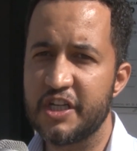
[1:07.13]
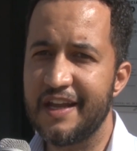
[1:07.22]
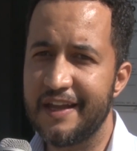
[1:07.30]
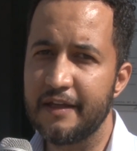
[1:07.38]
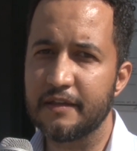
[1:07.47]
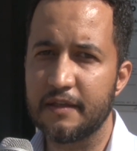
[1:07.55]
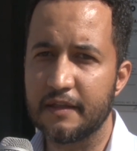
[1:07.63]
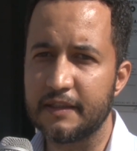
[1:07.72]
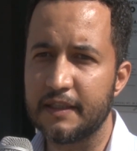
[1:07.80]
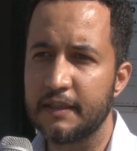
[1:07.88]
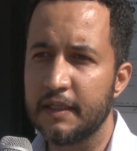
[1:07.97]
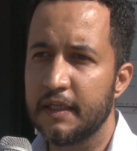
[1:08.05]
de renda,
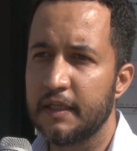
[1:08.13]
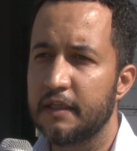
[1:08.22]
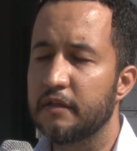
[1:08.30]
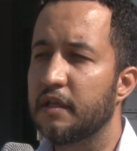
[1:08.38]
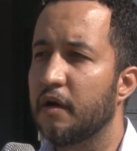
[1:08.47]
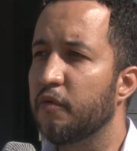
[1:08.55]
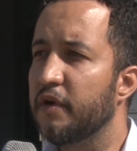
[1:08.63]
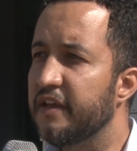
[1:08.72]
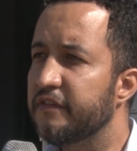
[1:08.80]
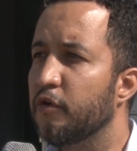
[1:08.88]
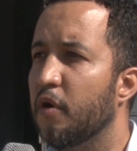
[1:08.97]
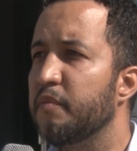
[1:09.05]
né? Então
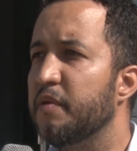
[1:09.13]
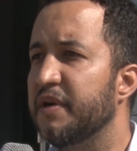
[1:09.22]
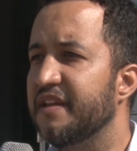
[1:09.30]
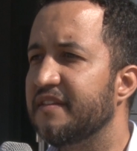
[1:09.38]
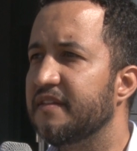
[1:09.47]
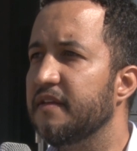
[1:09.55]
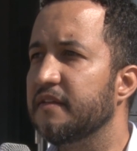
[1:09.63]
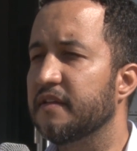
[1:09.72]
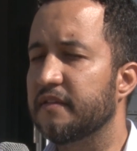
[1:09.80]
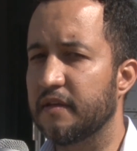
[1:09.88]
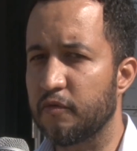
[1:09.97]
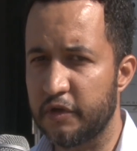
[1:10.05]
esse homem precisa
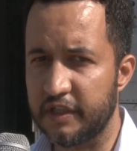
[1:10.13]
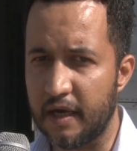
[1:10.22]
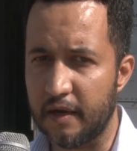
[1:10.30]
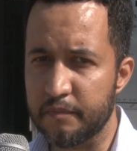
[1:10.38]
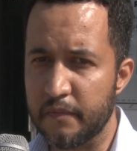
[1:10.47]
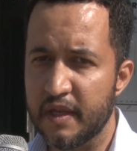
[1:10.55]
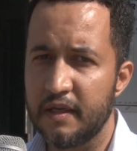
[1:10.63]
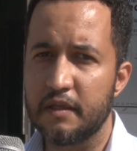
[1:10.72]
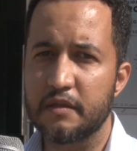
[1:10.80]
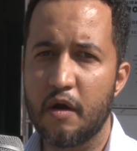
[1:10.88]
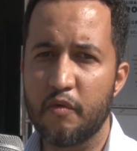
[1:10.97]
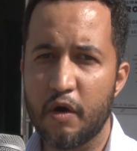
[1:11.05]
se cuidar.
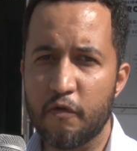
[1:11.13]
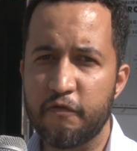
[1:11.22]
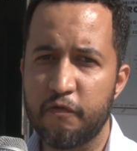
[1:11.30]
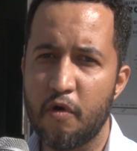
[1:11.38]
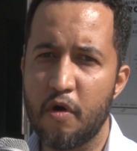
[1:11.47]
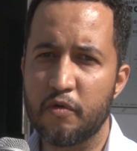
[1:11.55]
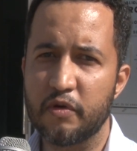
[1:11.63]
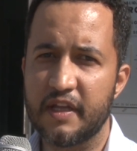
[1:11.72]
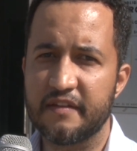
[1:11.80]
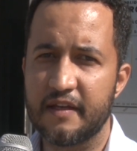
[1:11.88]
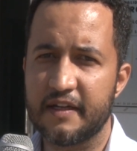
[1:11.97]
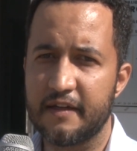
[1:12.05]
Então é o foco
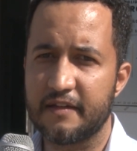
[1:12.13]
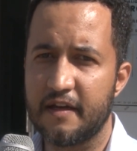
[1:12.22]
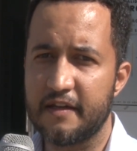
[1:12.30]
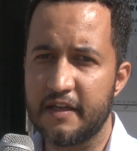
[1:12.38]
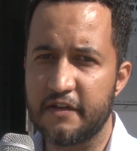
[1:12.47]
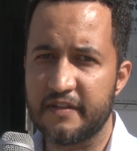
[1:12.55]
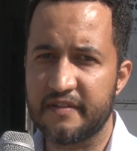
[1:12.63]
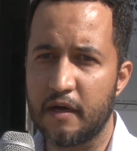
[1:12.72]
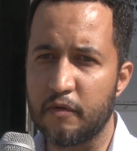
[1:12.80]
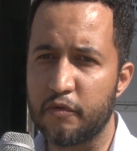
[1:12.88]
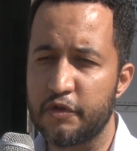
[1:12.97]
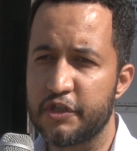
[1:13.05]
da Secretaria de
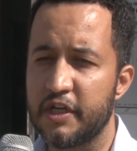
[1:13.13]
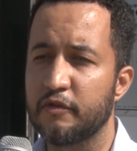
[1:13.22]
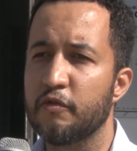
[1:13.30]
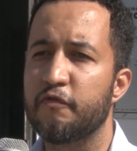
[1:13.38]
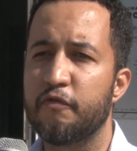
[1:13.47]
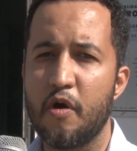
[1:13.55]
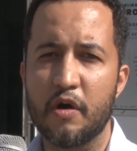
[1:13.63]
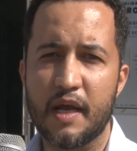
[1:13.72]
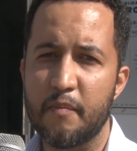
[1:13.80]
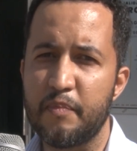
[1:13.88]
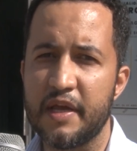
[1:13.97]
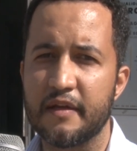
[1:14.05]
Saúde, não
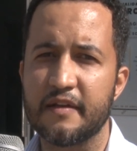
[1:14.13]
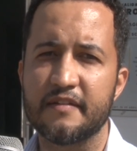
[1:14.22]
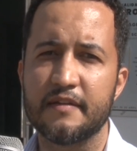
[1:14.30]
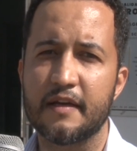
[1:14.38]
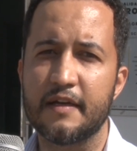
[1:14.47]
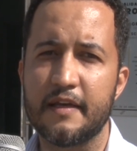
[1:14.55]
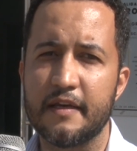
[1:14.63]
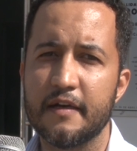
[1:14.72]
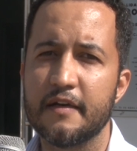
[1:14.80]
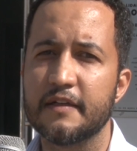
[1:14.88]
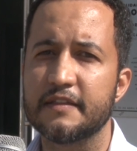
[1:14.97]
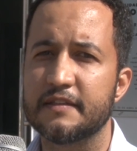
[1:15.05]
foca apenas na
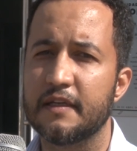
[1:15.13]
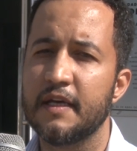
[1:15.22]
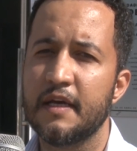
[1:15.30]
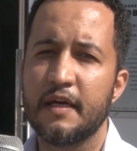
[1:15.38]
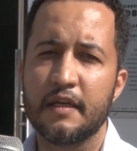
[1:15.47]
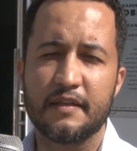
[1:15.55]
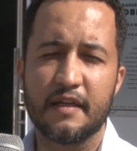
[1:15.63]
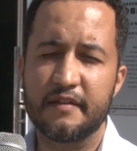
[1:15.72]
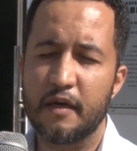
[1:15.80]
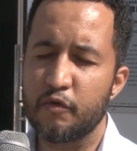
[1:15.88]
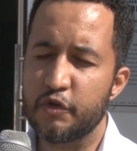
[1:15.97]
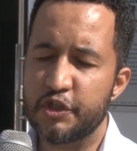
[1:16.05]
criança, na
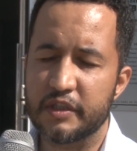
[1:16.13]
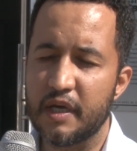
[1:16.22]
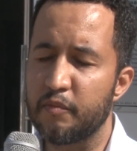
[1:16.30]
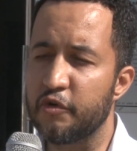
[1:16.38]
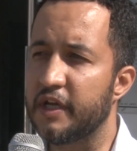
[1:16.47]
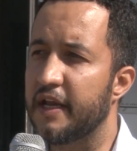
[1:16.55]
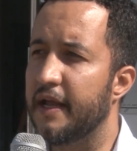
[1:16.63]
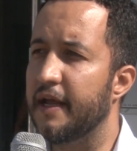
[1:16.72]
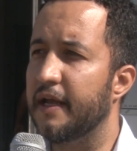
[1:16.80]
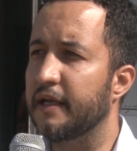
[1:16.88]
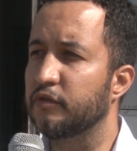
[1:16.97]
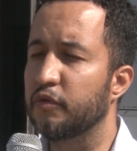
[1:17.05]
saúde da
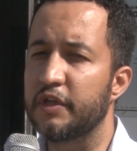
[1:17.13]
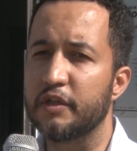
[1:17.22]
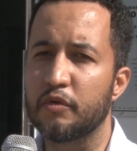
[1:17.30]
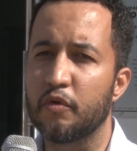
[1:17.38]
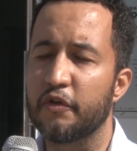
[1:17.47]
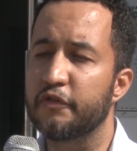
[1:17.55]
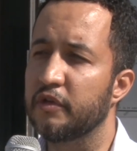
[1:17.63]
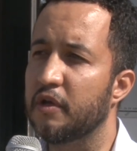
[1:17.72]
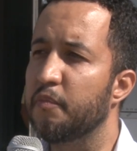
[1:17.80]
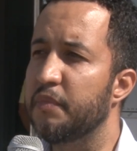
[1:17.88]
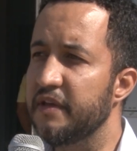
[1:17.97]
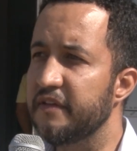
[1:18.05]
mulher, do idoso,
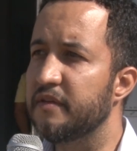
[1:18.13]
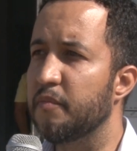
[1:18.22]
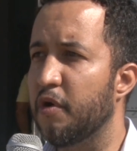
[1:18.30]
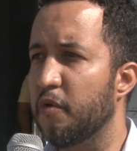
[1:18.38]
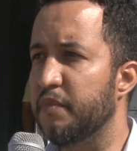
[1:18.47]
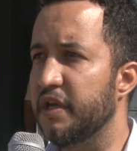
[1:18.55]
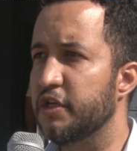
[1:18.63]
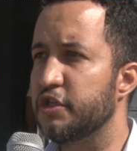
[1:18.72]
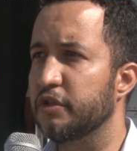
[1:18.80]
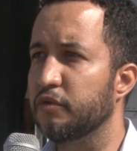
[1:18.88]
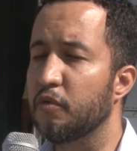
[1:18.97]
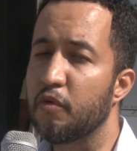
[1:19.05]
não,
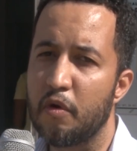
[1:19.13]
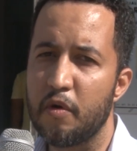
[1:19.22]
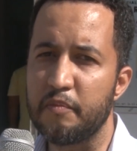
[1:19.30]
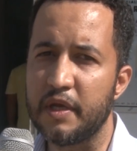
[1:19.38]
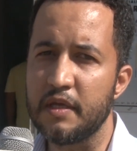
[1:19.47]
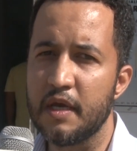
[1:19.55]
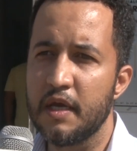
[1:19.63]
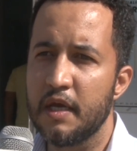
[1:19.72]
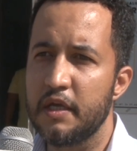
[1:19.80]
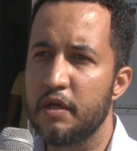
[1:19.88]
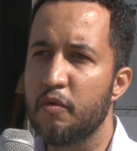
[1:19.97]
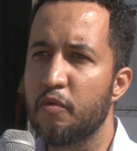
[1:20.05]
principalmente do homem.
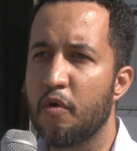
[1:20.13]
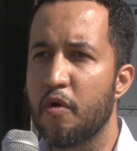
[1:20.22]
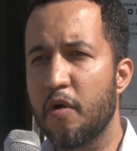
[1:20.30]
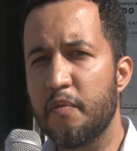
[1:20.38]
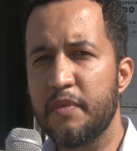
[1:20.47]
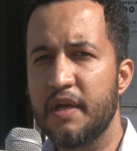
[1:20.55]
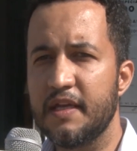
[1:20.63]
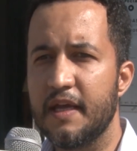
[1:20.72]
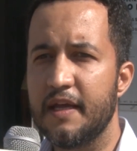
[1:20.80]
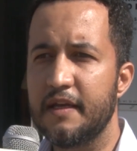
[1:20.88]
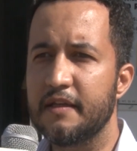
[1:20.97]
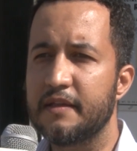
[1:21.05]
E o homem
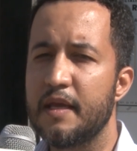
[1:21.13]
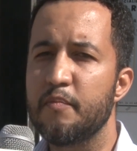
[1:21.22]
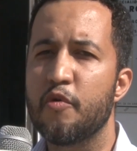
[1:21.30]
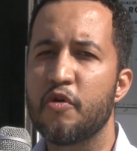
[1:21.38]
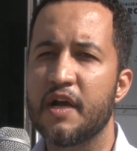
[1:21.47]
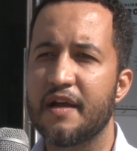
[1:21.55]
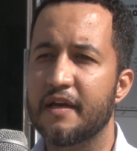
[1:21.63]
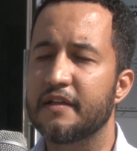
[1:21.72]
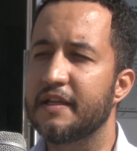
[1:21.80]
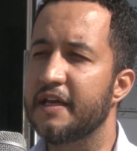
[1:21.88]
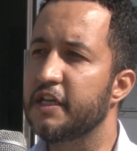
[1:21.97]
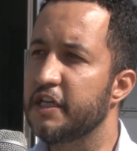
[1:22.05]
ele tem por
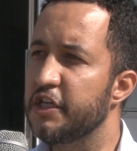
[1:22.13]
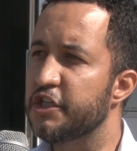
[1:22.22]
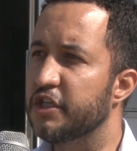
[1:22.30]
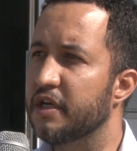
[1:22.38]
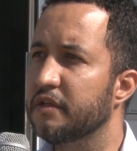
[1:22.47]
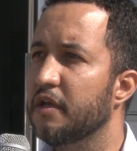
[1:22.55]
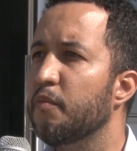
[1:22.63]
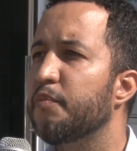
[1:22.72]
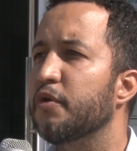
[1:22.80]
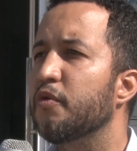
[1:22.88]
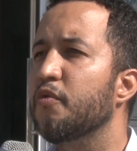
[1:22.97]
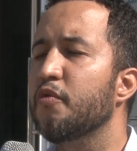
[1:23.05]
característica não
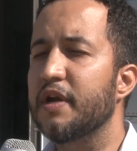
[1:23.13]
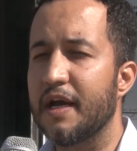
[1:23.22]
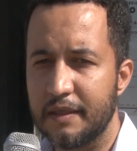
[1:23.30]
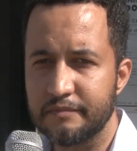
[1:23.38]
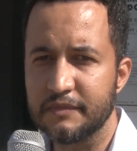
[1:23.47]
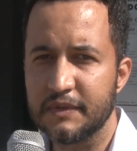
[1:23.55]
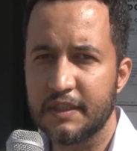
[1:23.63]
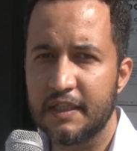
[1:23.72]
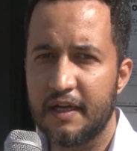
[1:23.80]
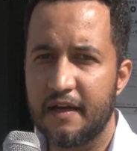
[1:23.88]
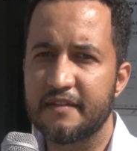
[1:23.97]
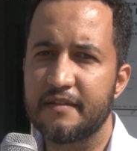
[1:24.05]
procurar
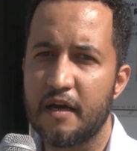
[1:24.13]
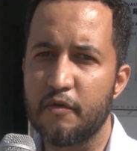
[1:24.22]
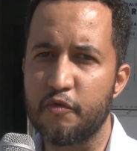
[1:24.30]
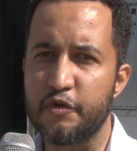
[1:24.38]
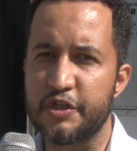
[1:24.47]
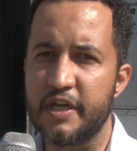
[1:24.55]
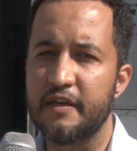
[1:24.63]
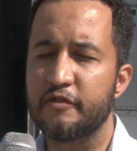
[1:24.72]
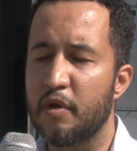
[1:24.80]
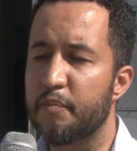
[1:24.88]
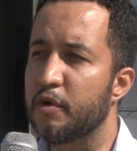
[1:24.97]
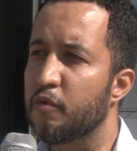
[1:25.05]
a saúde, ele
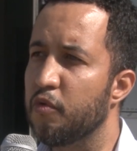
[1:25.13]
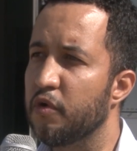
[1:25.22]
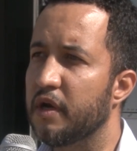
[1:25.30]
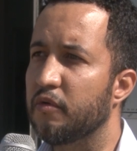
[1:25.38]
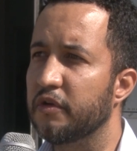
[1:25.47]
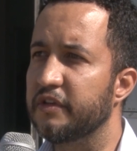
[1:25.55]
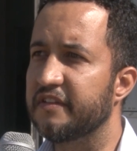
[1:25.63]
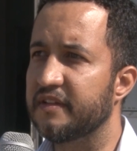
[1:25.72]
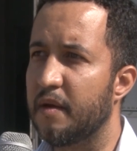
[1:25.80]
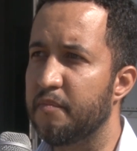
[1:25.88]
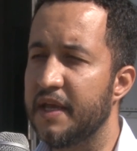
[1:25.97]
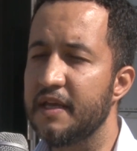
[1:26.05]
só procura quando
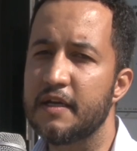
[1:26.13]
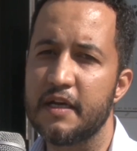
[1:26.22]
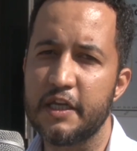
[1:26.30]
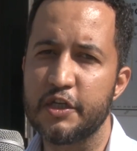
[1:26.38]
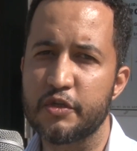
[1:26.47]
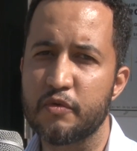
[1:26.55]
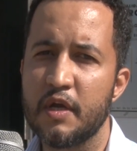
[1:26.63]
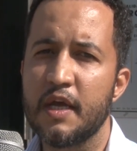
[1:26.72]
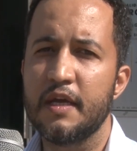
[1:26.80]
está bem crítico.